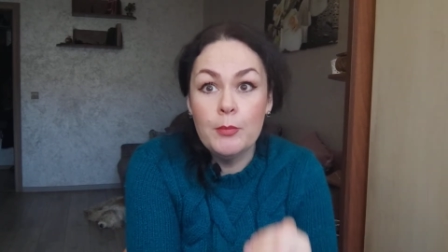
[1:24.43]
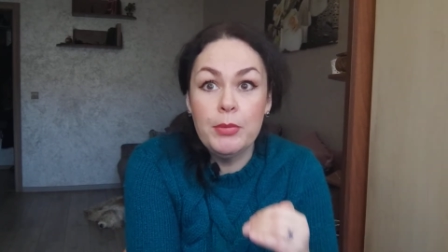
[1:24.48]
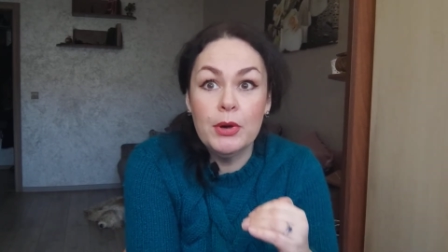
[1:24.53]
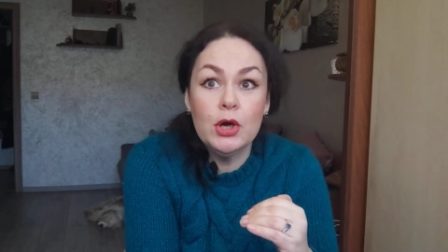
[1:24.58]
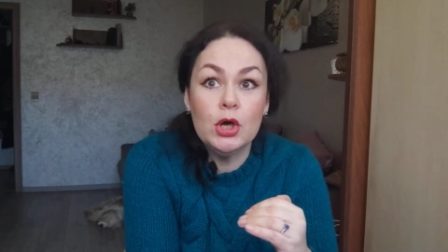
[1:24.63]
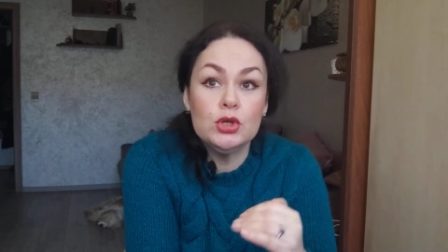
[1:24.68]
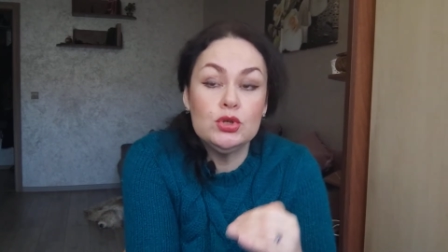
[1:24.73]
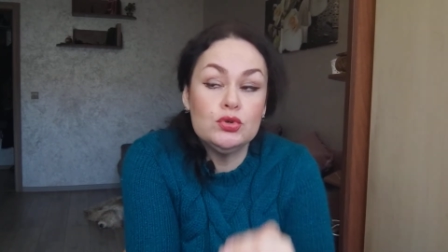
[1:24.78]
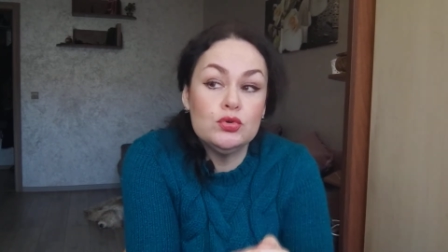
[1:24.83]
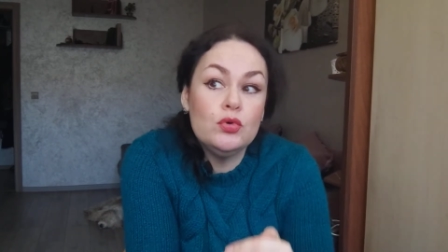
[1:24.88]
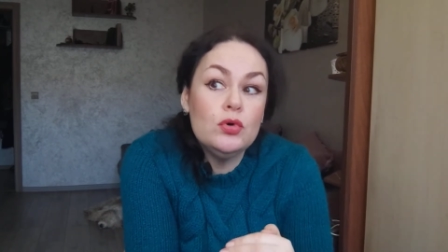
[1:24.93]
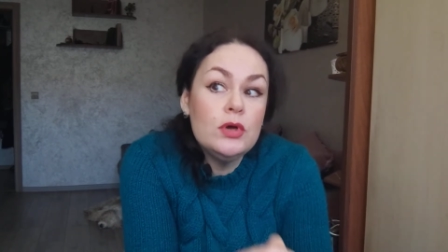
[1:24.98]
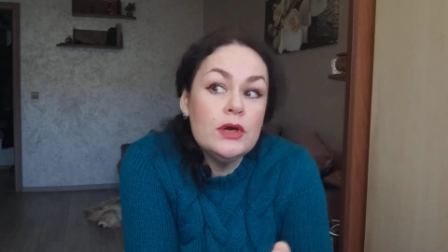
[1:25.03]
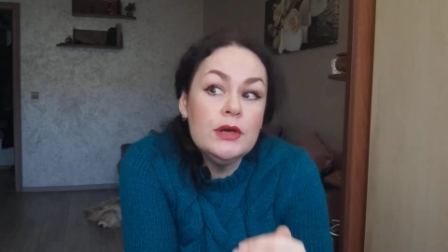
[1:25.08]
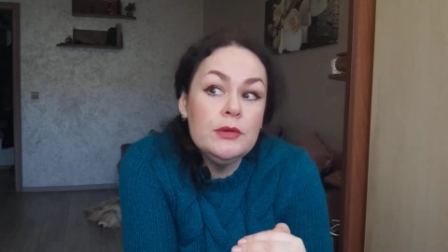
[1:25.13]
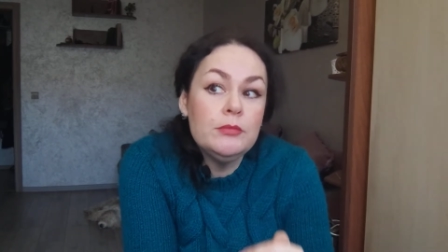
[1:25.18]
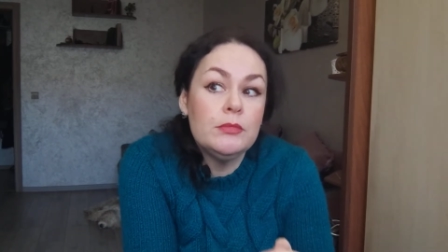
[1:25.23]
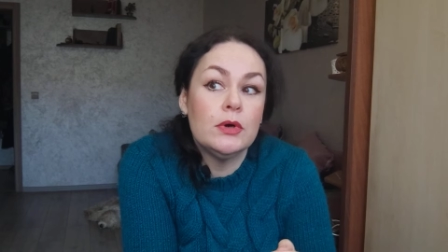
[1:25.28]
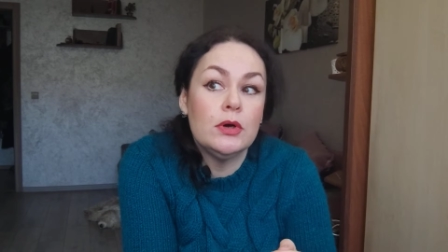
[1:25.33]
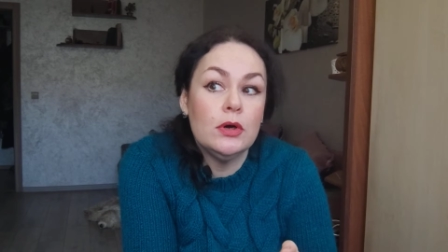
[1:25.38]
по
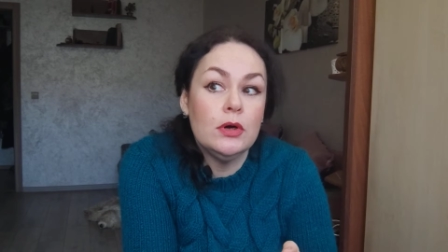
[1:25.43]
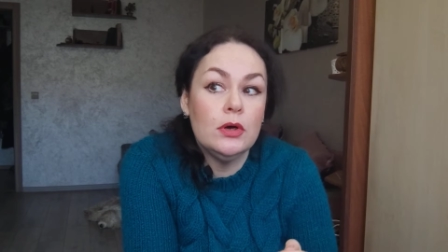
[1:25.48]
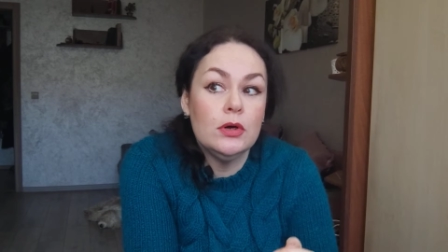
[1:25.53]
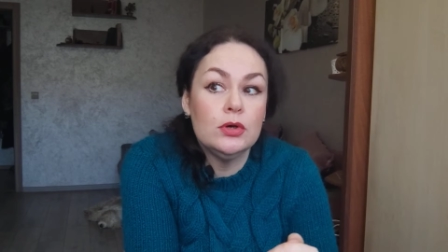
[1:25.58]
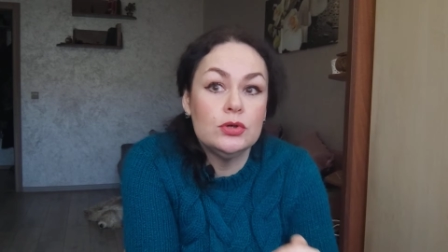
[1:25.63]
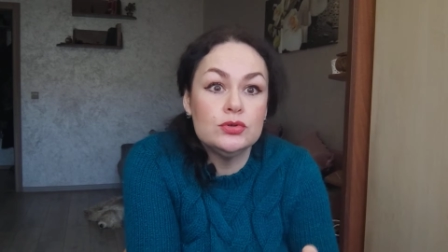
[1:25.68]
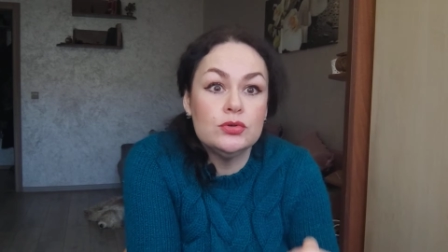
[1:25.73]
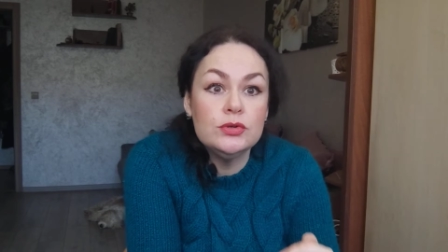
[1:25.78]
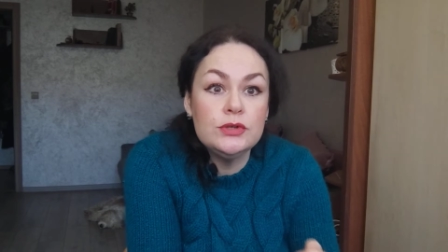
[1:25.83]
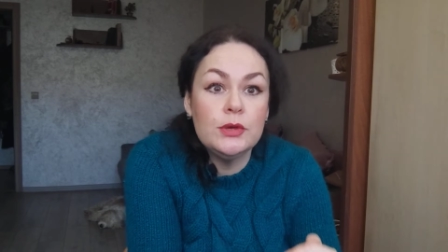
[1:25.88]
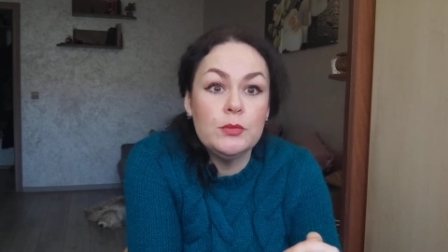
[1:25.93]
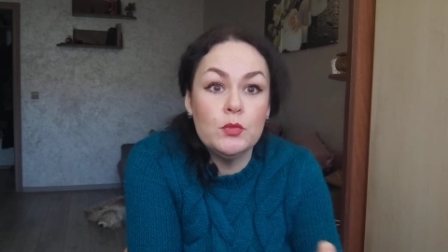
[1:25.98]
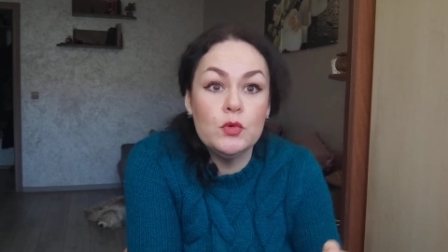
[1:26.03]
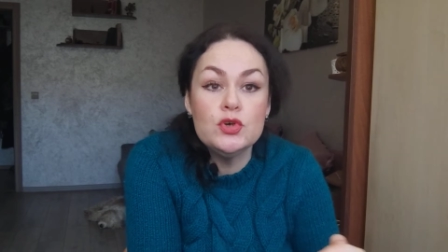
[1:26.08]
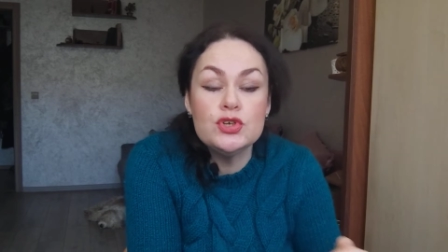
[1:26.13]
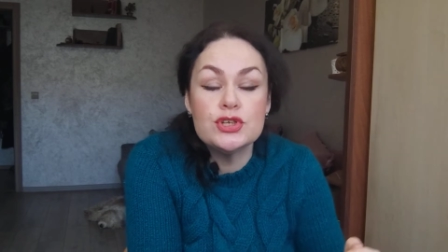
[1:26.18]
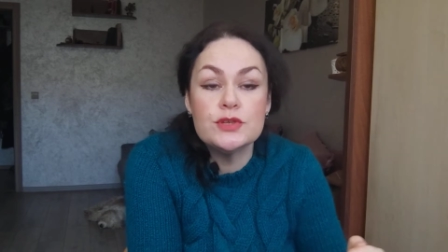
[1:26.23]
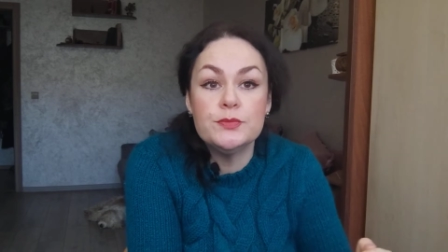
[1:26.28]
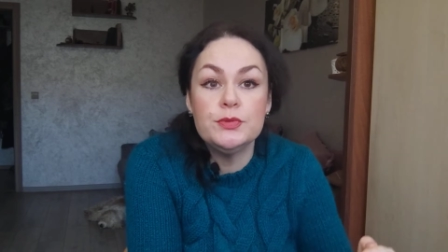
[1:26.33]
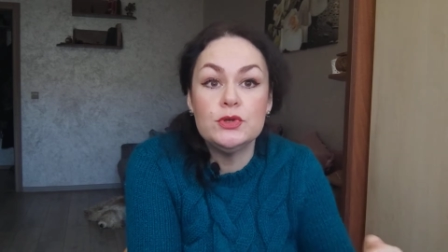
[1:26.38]
которым э, кто-то
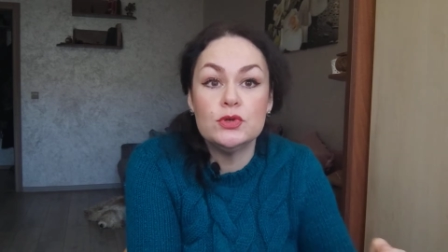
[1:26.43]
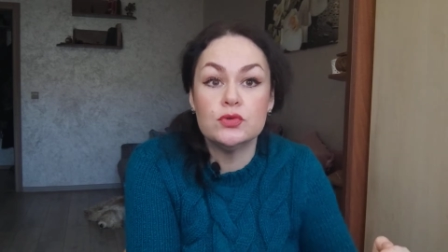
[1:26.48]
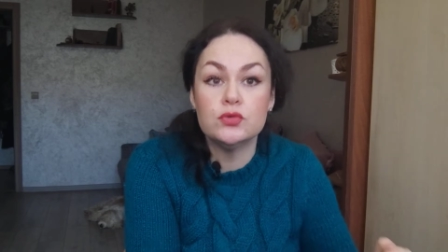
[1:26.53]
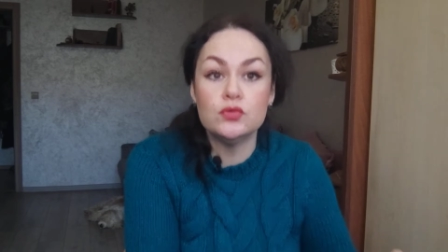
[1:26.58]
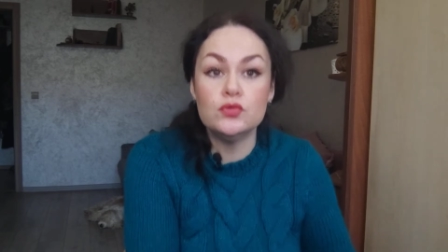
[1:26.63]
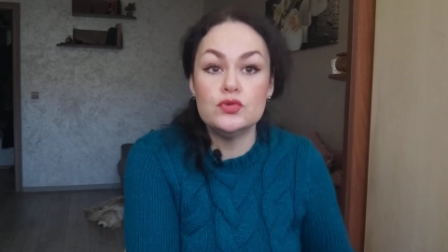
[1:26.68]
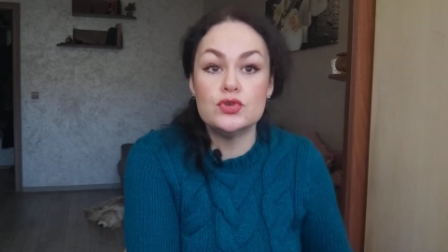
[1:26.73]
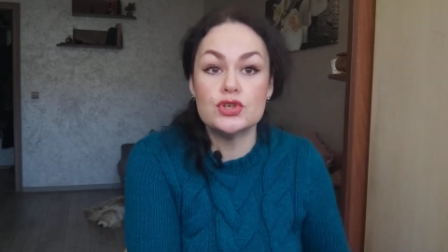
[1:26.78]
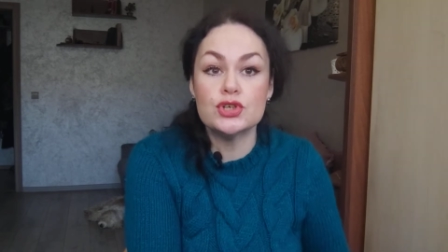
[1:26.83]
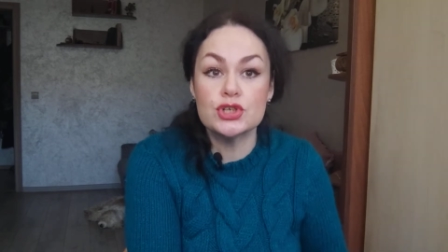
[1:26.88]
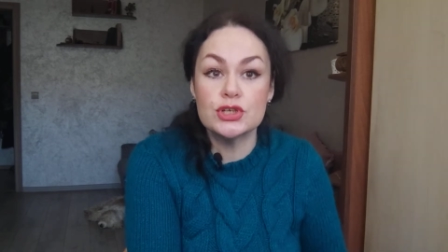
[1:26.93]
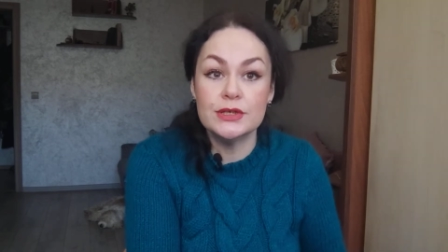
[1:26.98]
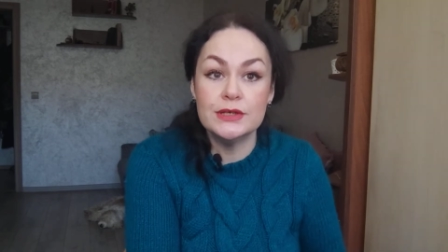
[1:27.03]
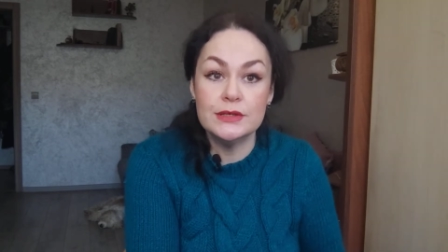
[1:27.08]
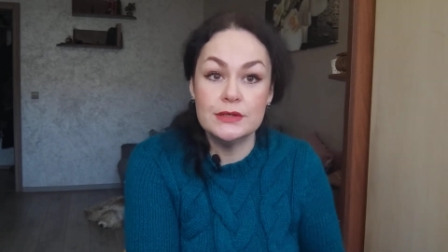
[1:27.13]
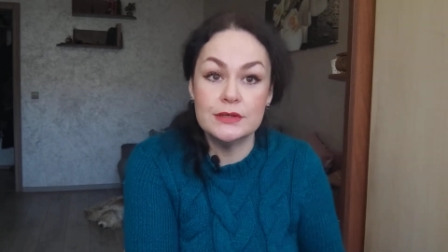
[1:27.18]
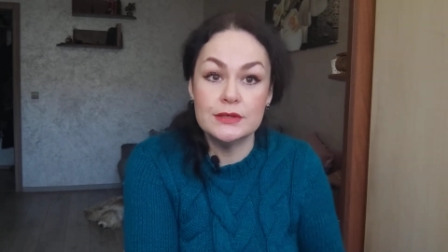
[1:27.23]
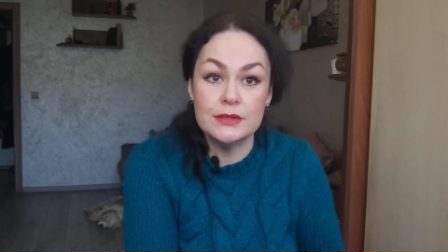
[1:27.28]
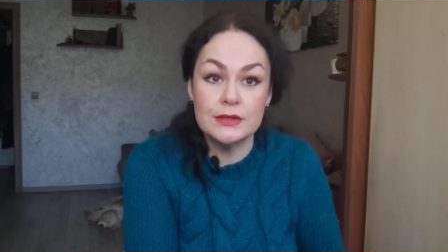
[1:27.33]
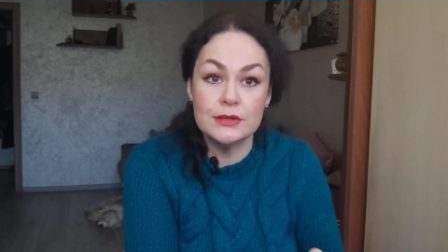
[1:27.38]
может быть лучше
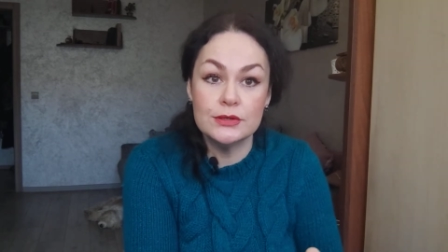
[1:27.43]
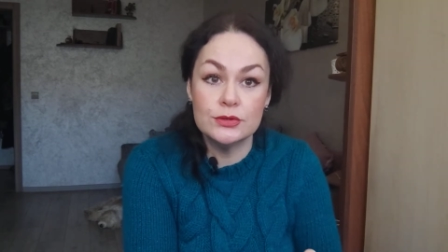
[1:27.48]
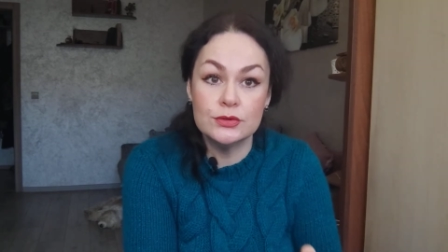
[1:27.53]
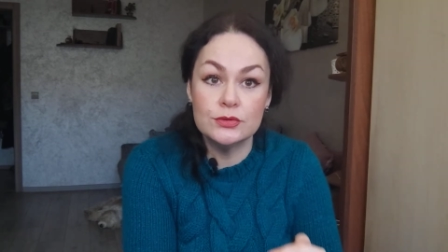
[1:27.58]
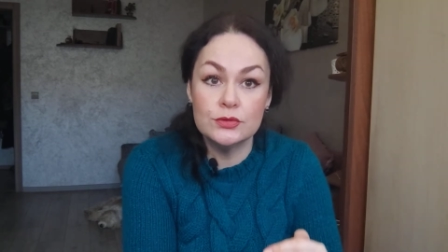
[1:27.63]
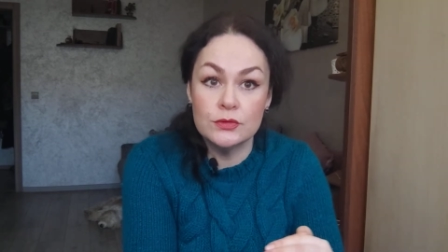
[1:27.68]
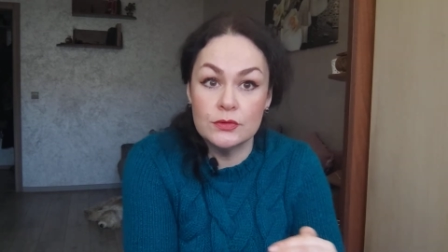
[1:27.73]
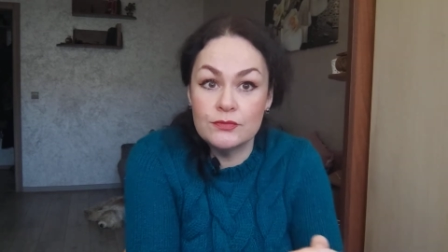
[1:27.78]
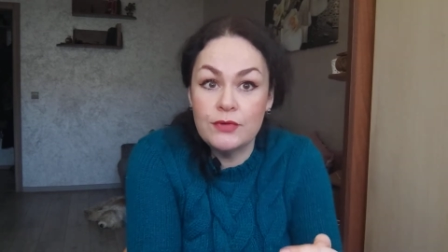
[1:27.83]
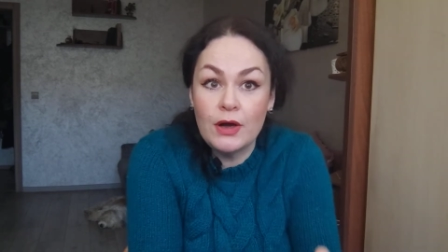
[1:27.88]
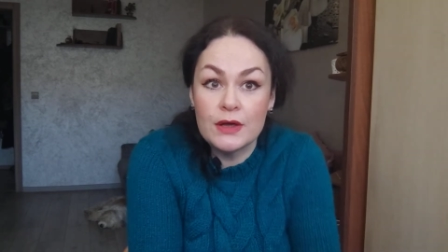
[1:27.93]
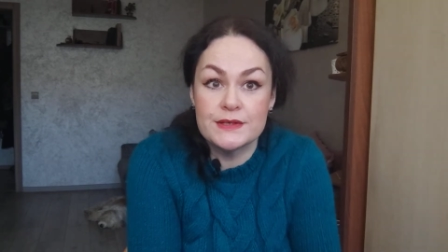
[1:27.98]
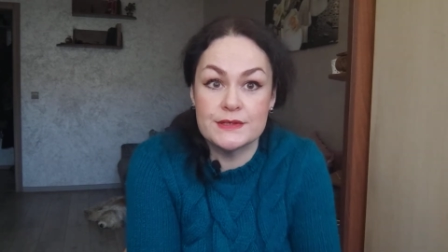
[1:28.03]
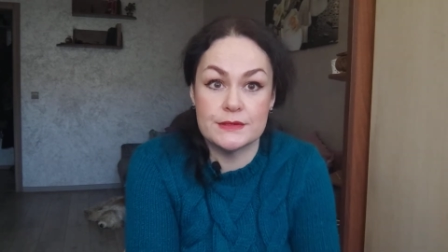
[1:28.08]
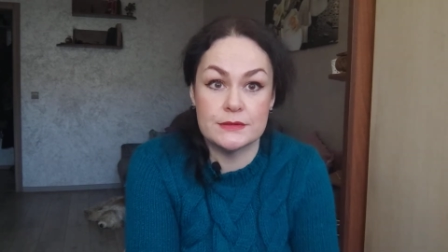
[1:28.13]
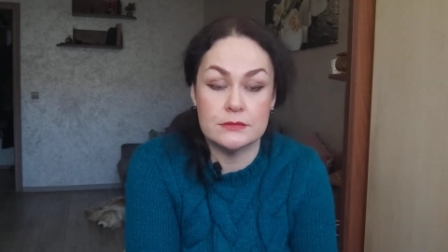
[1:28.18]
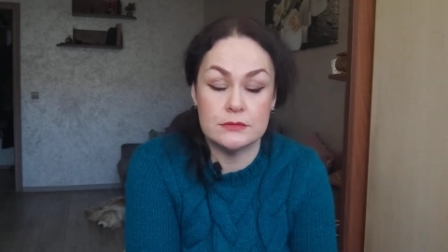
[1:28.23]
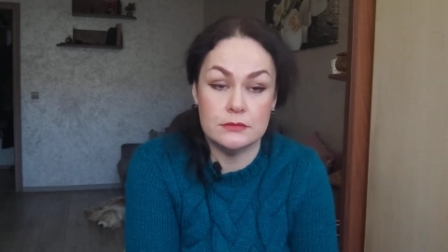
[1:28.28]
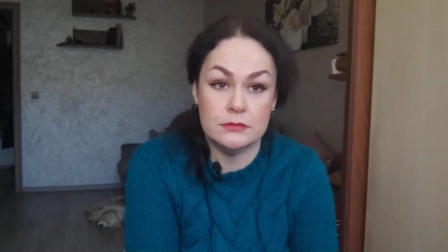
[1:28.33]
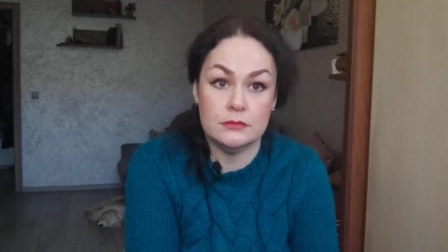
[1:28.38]
и, и, и
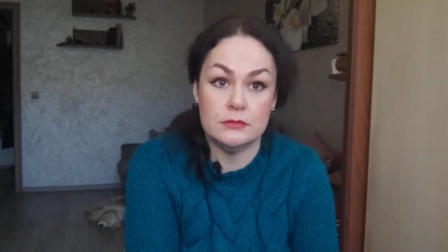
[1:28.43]
вас.